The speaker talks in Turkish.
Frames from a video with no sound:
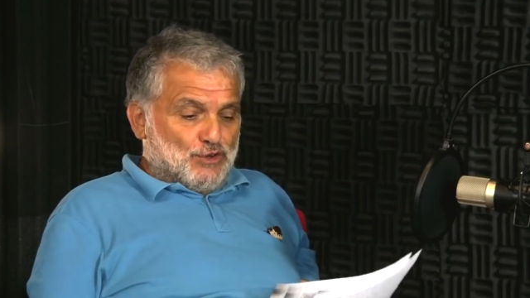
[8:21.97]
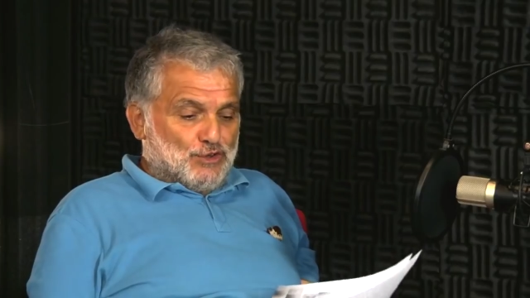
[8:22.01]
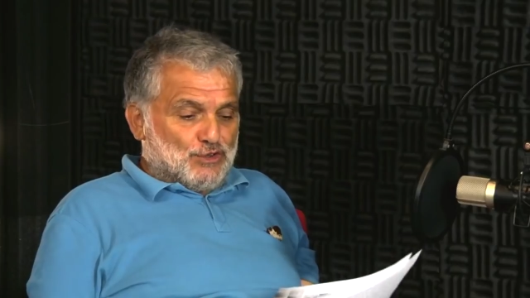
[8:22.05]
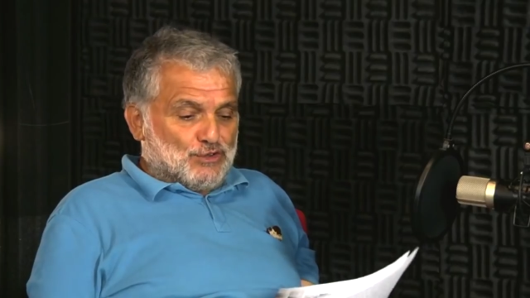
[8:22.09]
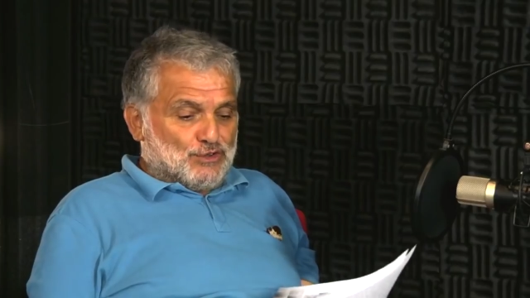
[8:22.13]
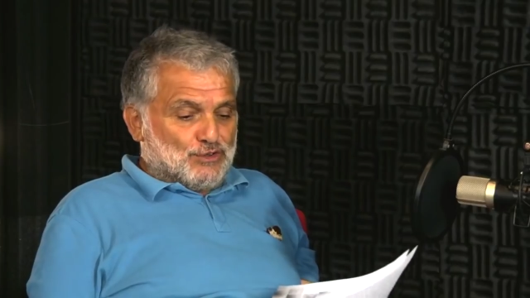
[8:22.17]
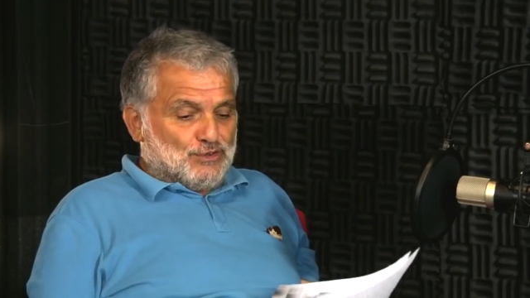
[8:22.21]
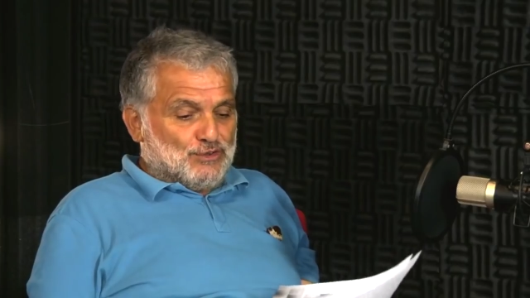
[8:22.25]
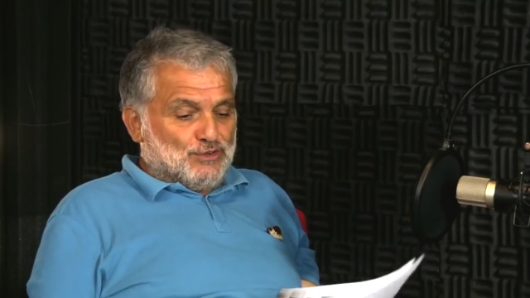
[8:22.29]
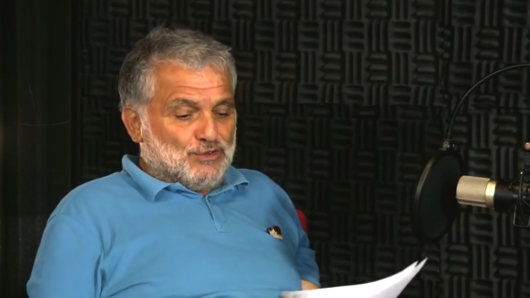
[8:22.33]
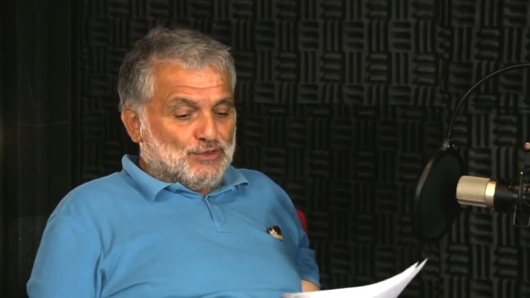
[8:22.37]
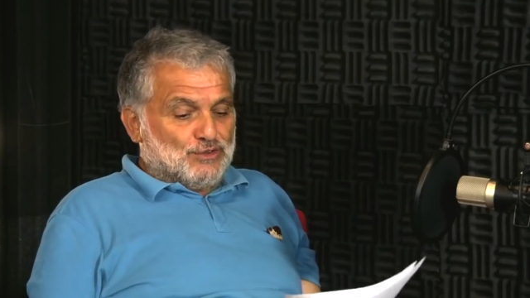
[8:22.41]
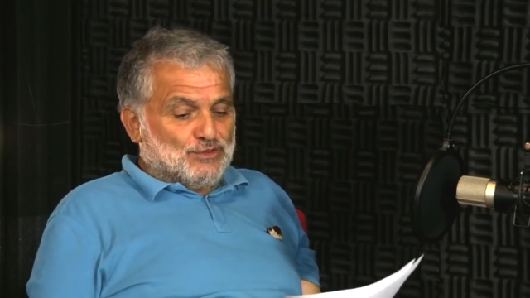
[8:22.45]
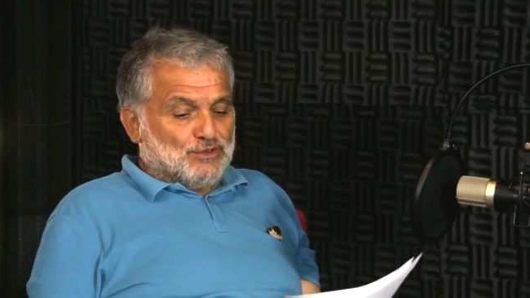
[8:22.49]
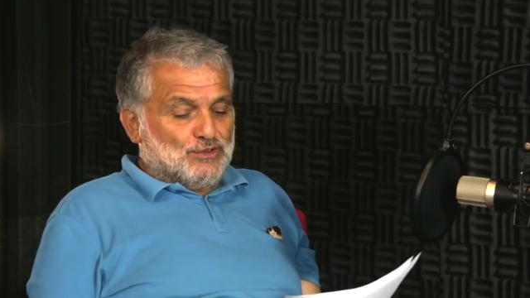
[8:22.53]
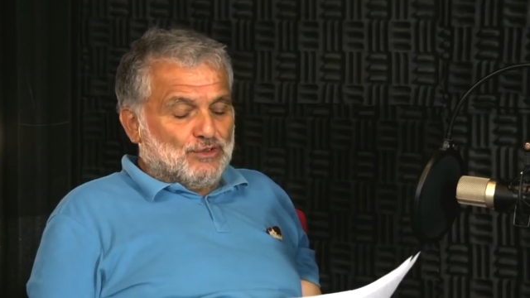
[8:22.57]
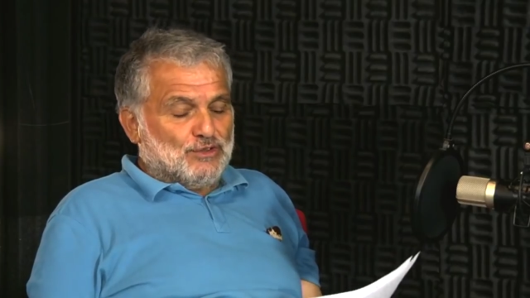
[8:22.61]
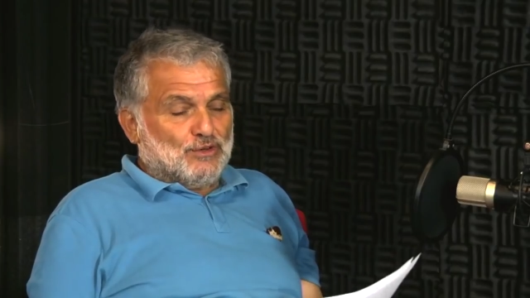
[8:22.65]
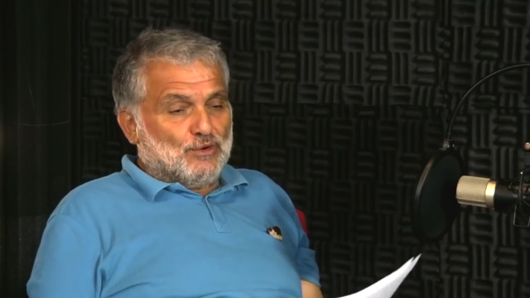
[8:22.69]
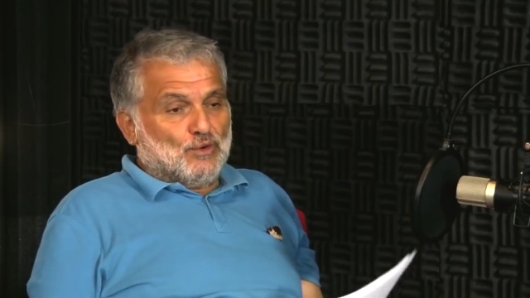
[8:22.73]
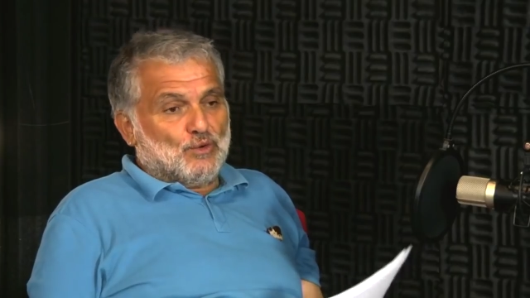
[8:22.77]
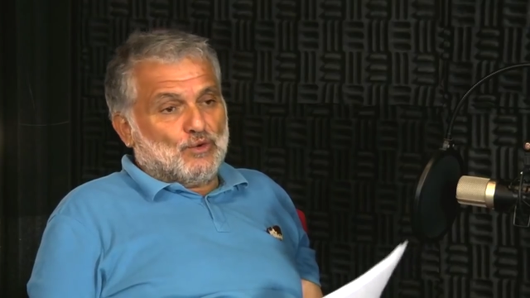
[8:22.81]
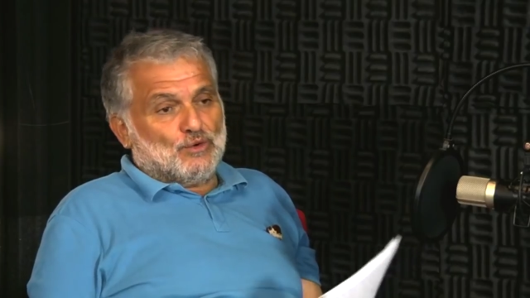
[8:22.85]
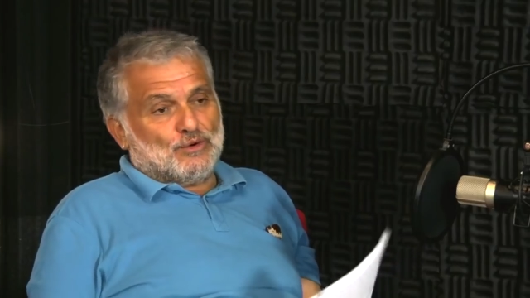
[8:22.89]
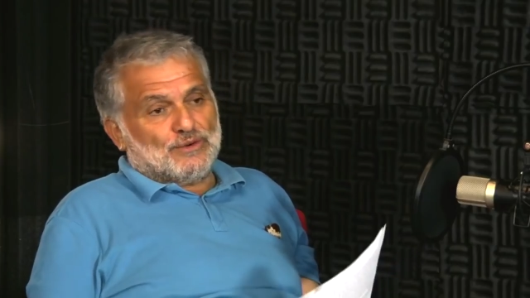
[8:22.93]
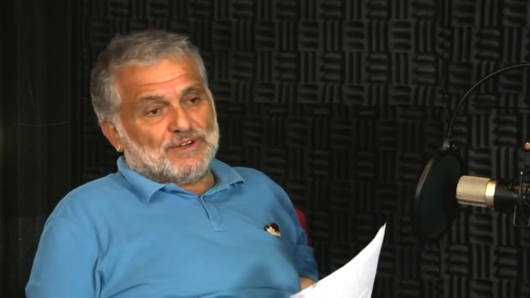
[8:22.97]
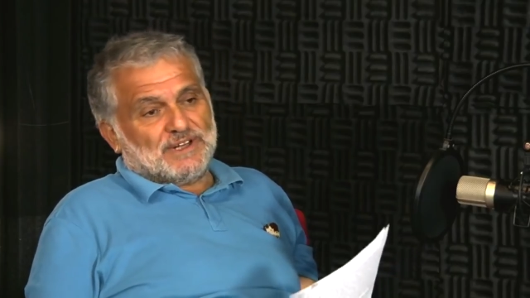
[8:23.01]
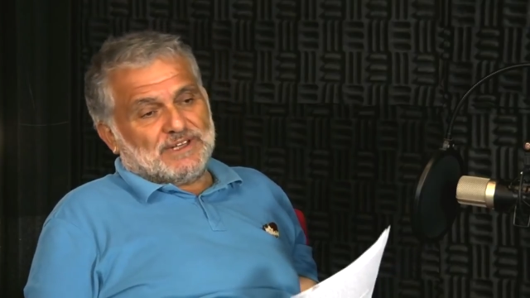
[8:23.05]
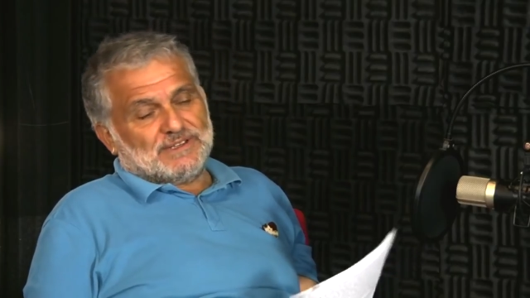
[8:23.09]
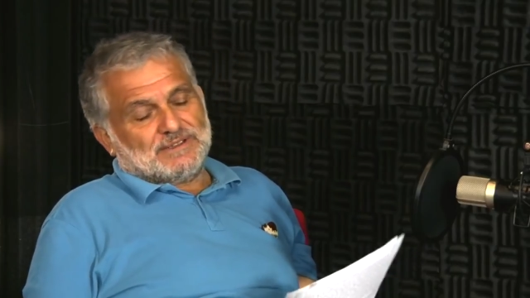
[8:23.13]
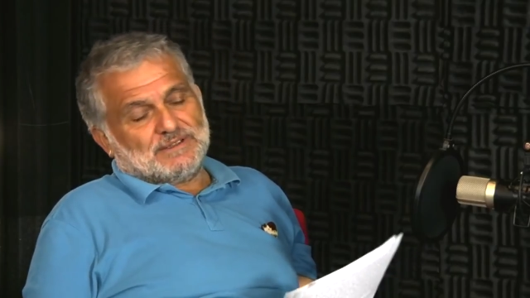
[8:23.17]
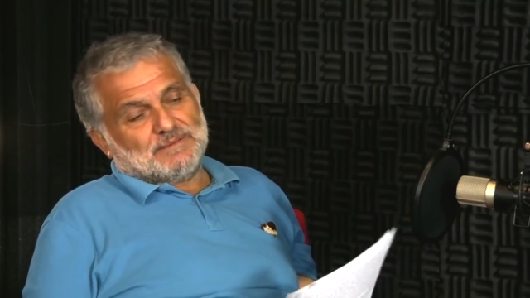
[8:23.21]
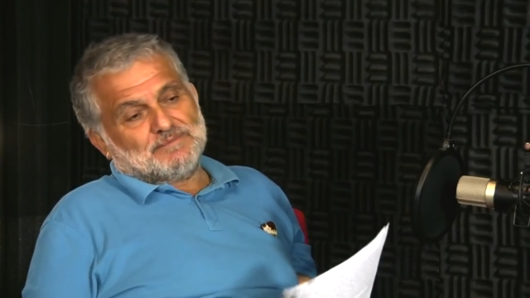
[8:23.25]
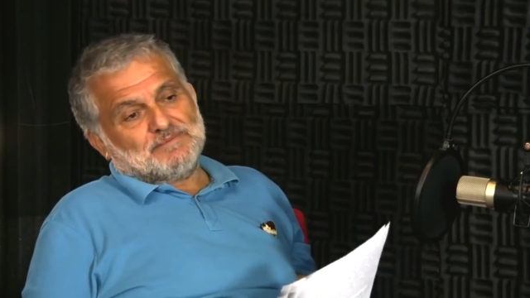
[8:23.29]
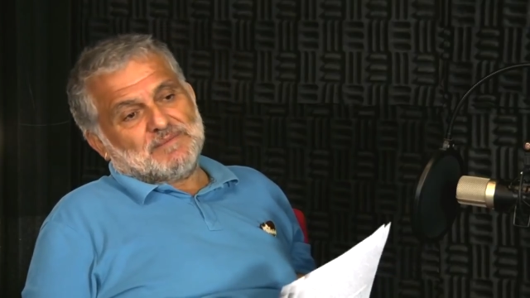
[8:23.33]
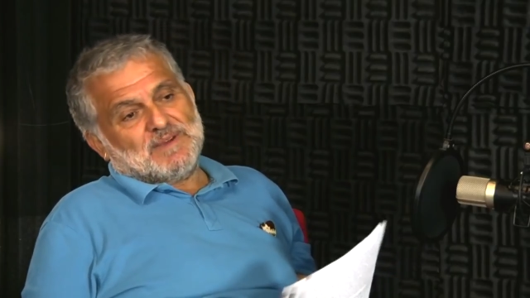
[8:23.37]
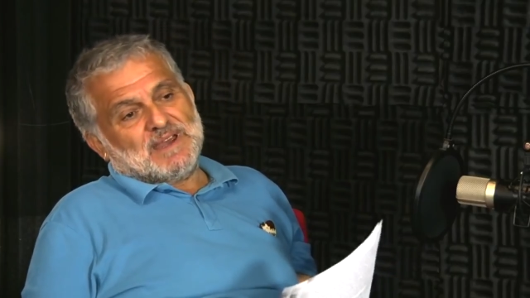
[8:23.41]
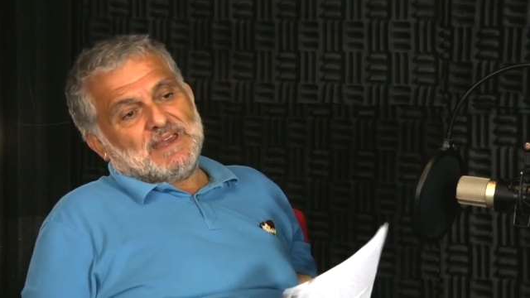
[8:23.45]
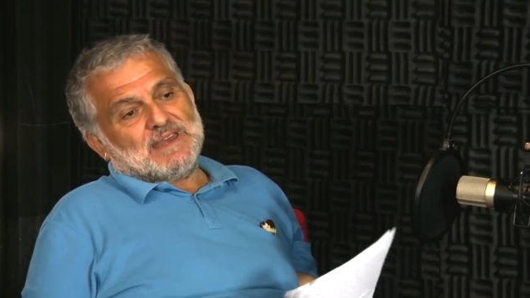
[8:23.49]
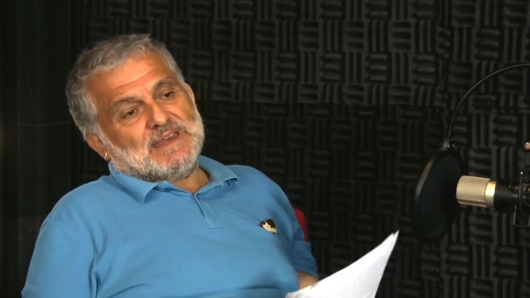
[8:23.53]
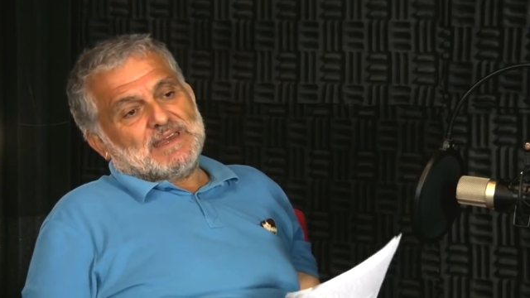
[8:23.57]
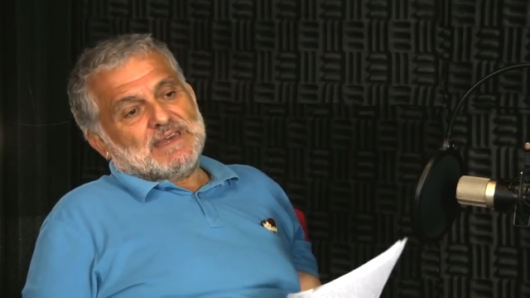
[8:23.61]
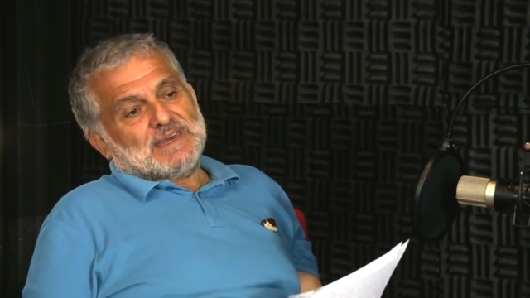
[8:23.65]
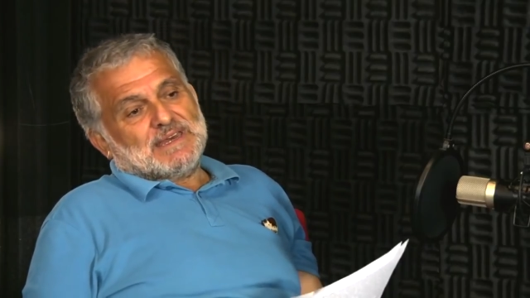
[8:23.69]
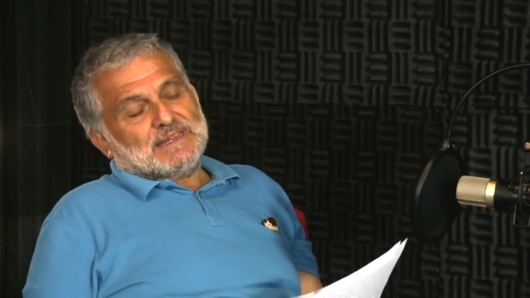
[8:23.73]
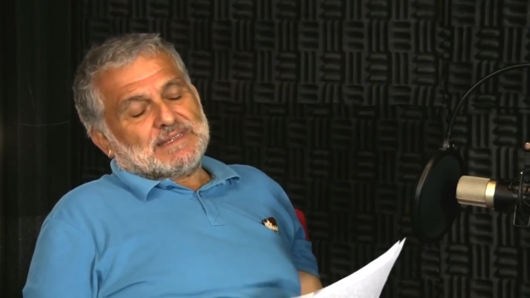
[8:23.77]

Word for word: örgütlüydü uğradım.